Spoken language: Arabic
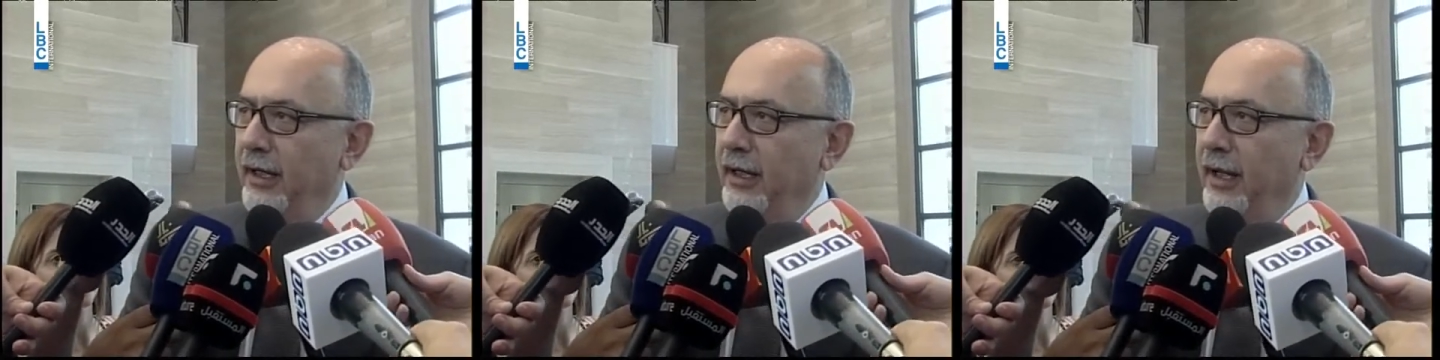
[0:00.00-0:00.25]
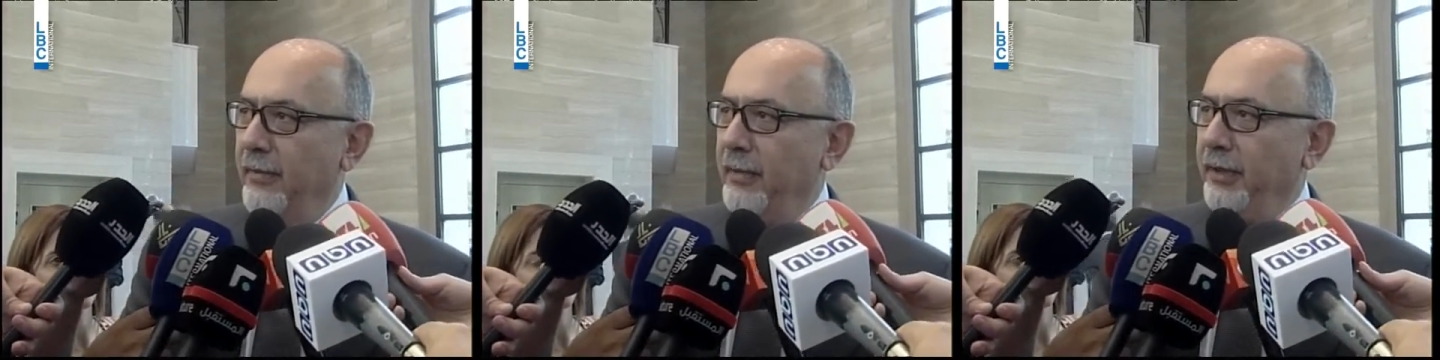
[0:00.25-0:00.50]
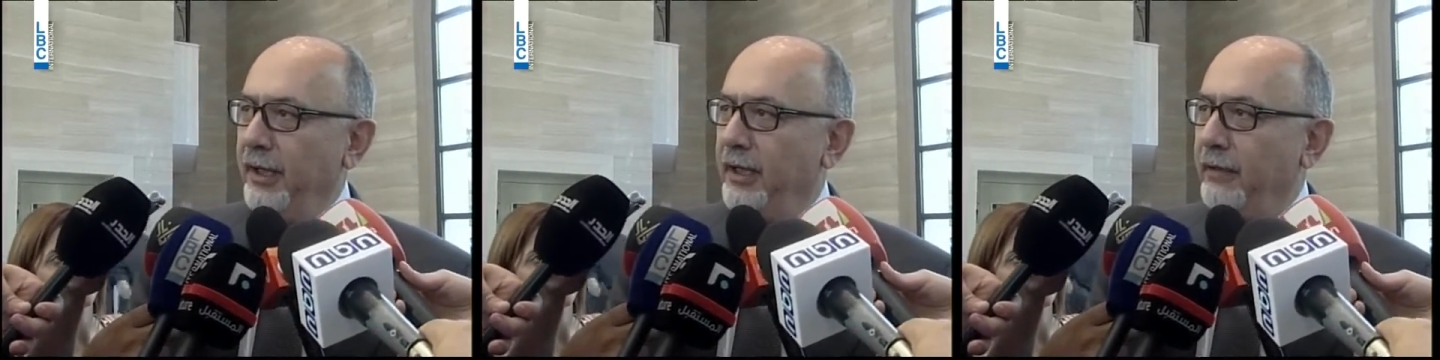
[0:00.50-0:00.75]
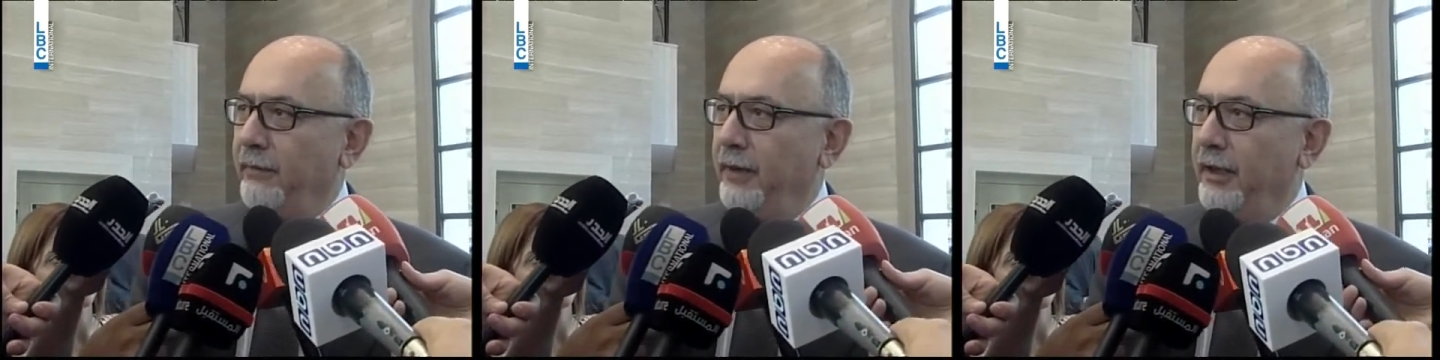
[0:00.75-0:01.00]
الى ما
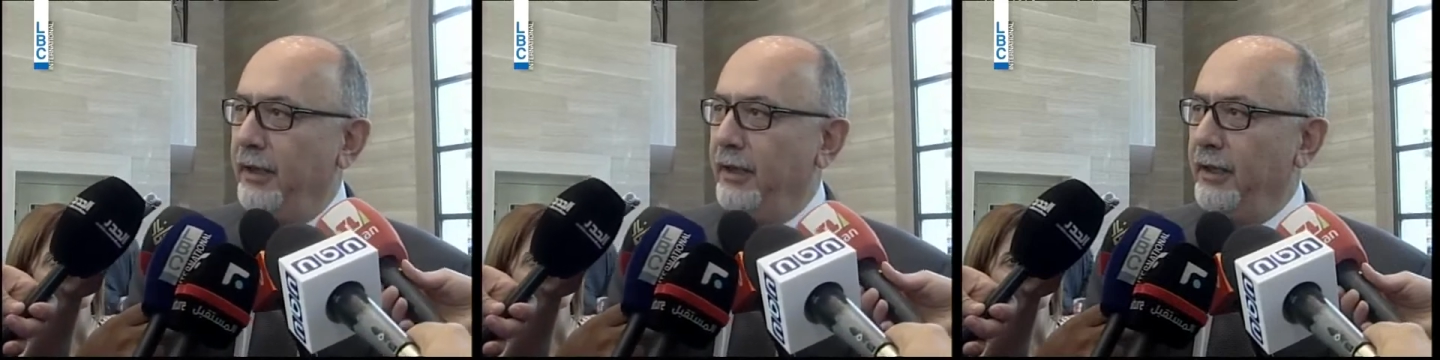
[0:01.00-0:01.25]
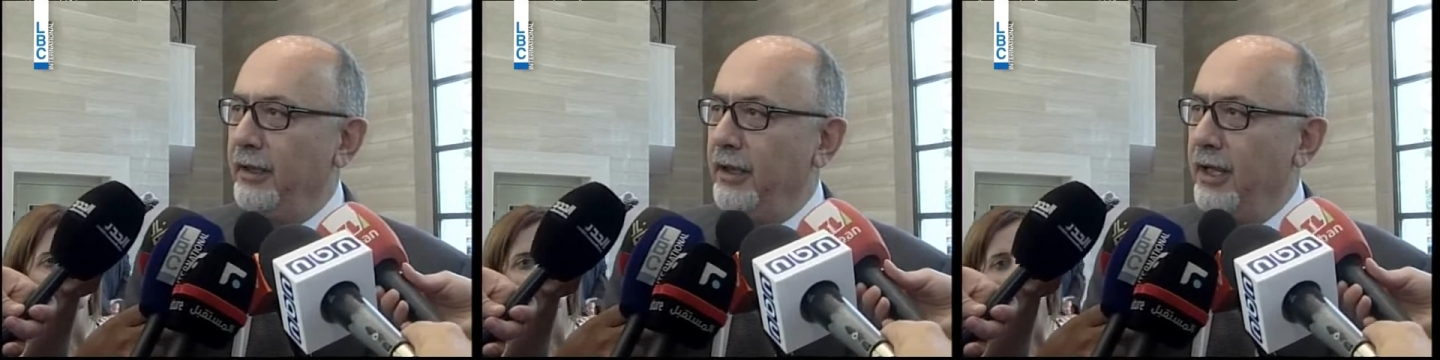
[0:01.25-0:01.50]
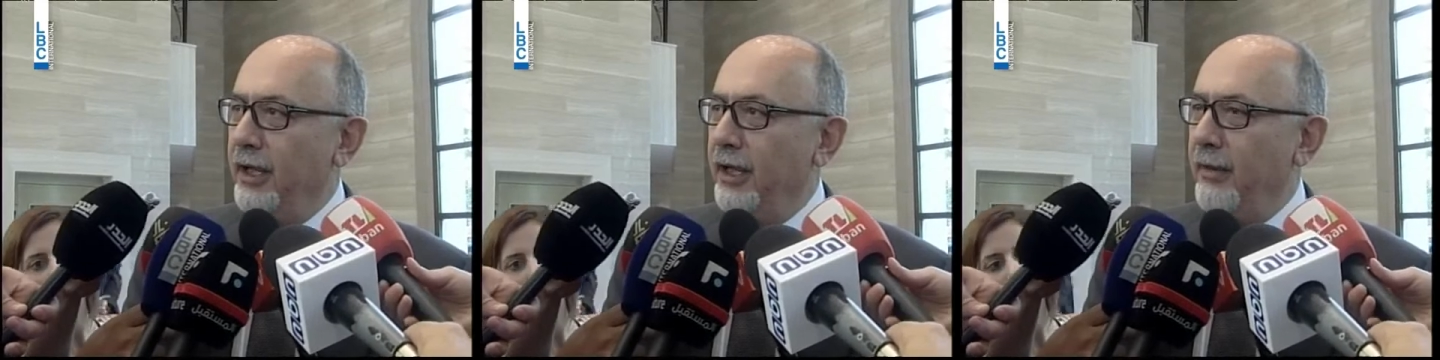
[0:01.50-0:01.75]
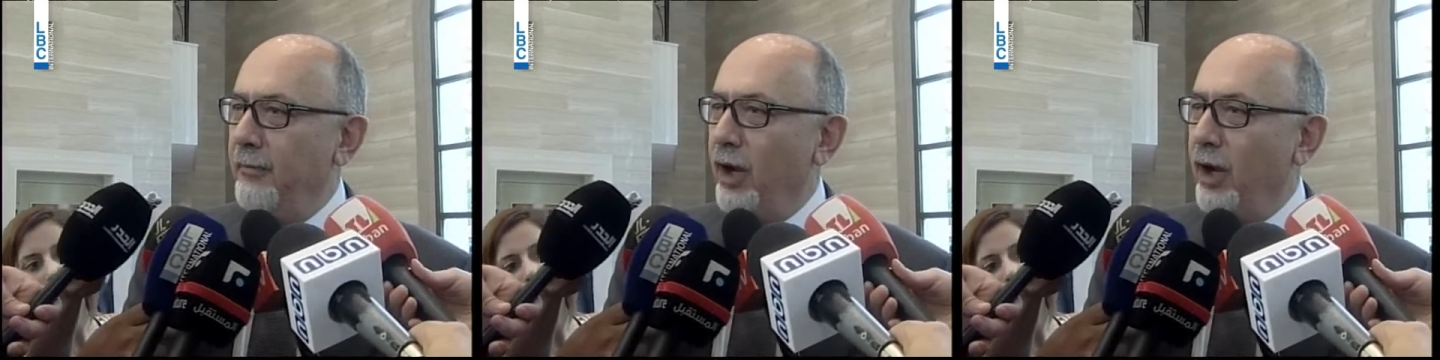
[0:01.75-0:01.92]
بيعيد في آه،